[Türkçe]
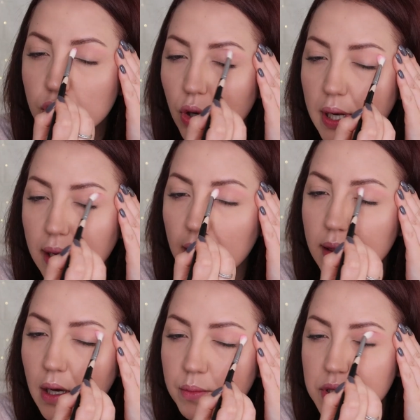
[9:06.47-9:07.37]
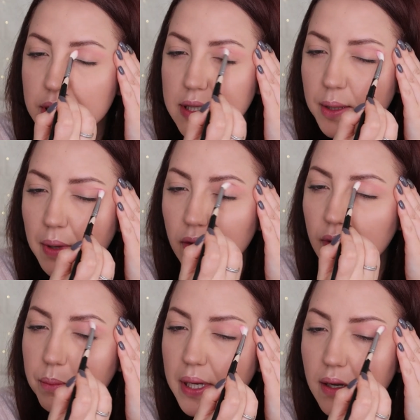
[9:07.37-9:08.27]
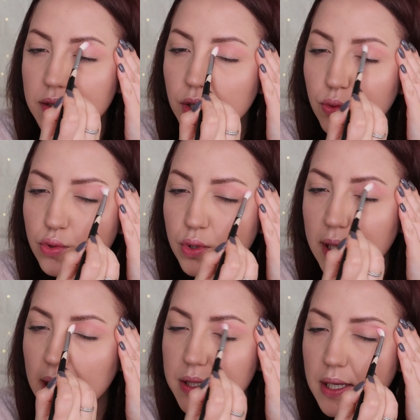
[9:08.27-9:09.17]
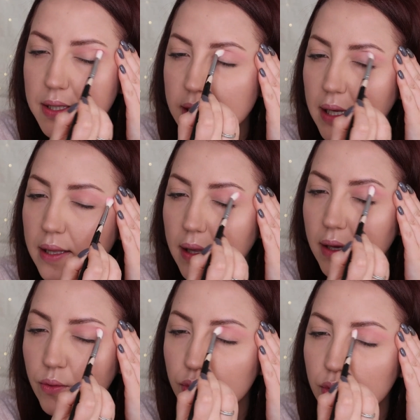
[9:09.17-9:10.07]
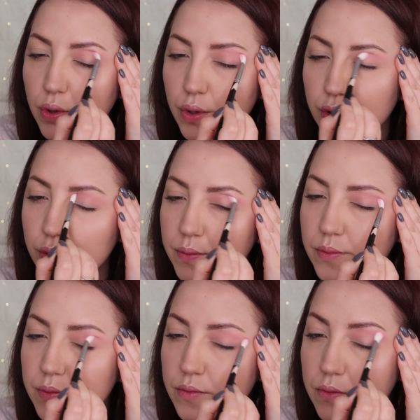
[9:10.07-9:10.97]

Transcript: şöyle katlanma çizgime ve birazcık üstüne gelecek şekilde uyguluyorum.